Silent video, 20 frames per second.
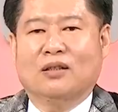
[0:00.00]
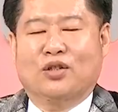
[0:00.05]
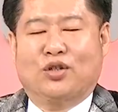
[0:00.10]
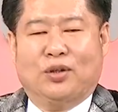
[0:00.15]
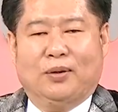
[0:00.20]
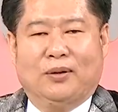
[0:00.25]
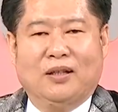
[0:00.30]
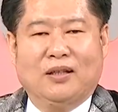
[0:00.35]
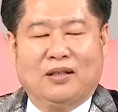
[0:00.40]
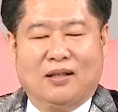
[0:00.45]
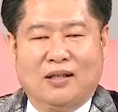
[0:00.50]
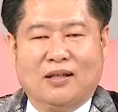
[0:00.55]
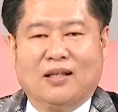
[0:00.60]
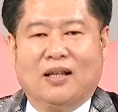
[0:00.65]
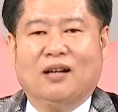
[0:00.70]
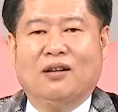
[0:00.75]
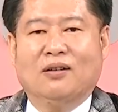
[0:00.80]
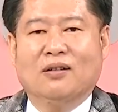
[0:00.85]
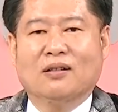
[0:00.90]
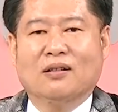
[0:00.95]
学会这一
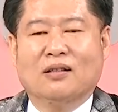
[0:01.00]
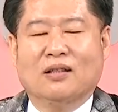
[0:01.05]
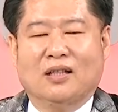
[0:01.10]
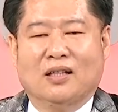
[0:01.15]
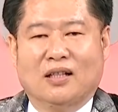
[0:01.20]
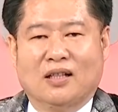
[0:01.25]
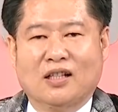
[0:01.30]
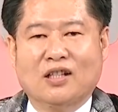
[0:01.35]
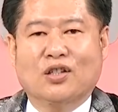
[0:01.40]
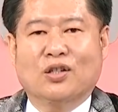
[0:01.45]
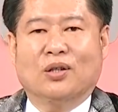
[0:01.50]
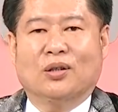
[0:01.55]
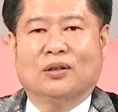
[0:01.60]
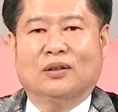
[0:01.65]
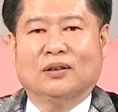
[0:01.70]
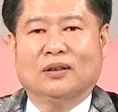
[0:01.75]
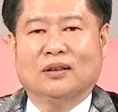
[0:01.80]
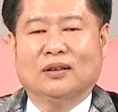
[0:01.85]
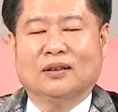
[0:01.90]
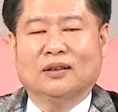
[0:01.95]
招，你何愁
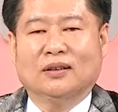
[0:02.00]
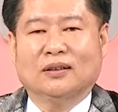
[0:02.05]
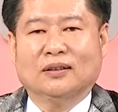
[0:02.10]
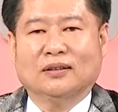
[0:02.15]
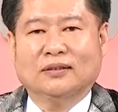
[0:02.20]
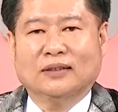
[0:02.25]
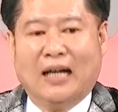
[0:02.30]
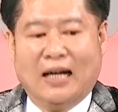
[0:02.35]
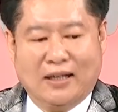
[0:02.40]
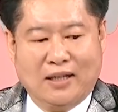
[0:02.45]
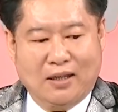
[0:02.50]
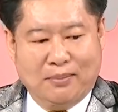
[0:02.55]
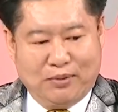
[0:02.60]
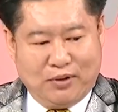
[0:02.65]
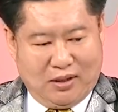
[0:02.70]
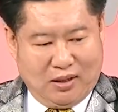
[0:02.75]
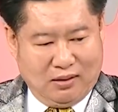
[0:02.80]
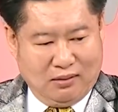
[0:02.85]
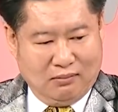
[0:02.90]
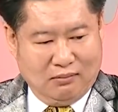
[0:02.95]
大业不
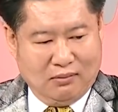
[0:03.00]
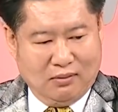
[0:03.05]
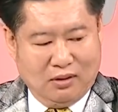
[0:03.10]
成？